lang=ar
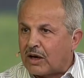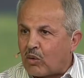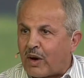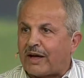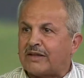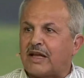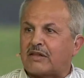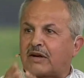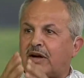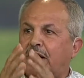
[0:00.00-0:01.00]

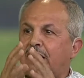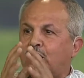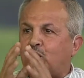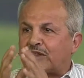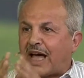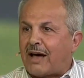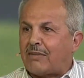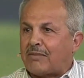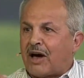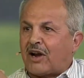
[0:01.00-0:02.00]
والنظرة أنه
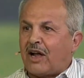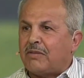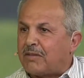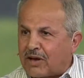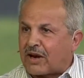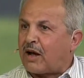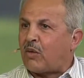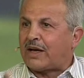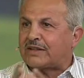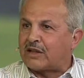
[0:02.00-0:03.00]
نتعامل مع رحم المرأة
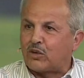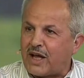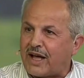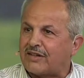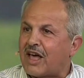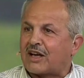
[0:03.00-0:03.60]
وعدد الأولاد